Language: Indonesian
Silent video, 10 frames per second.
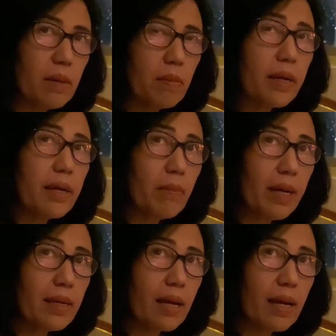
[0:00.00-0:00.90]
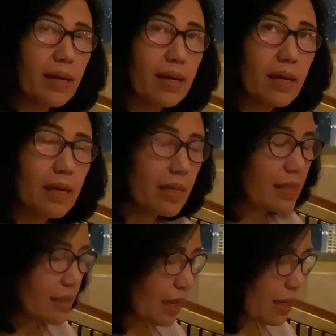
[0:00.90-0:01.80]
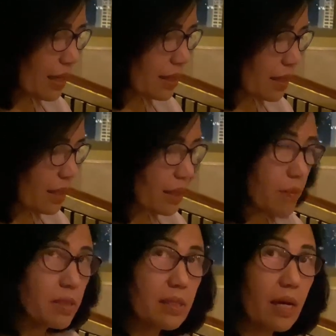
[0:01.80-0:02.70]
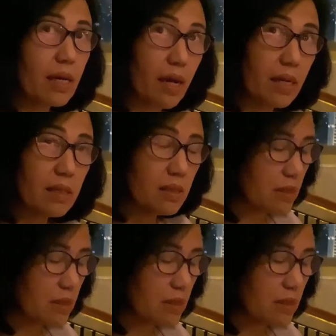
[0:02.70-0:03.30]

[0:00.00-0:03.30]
bagaimana? Tanda tanya besar kan?